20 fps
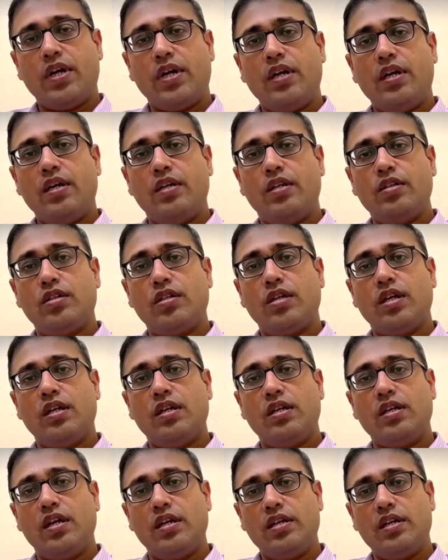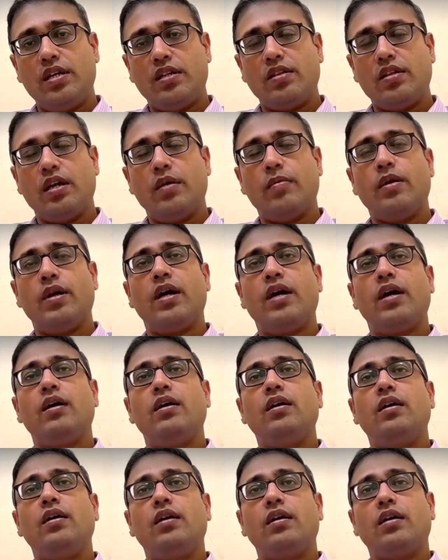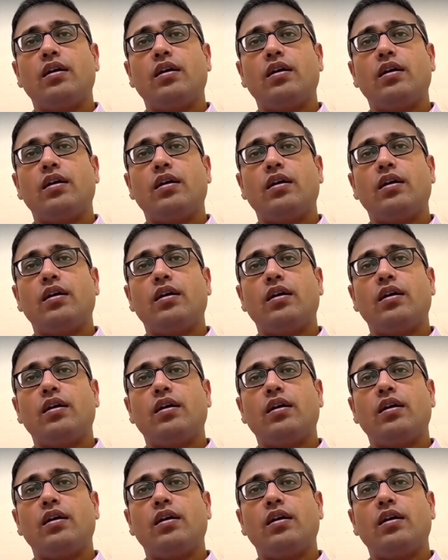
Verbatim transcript: आपके हित के लिए ही इतना बड़ा